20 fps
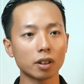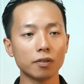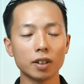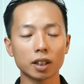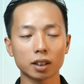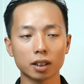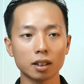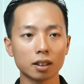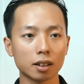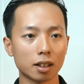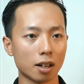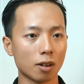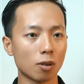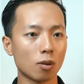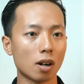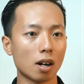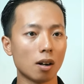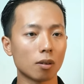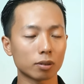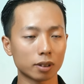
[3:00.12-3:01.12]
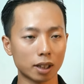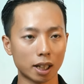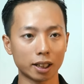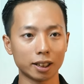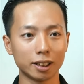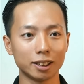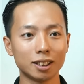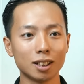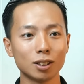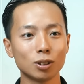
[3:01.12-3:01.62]
cái việc thiết kế khóa học
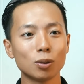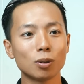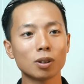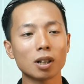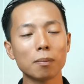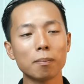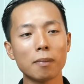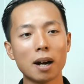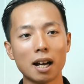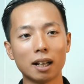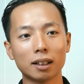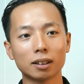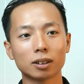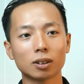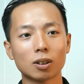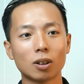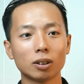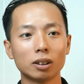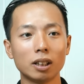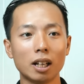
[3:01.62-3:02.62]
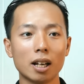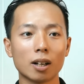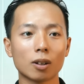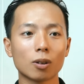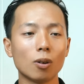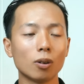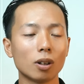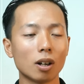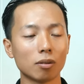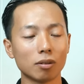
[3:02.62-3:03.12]
này sẽ giúp các bạn có thể
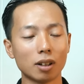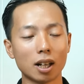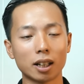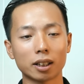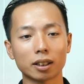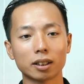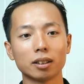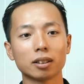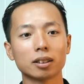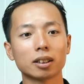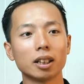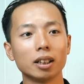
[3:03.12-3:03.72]
cô đọng lại được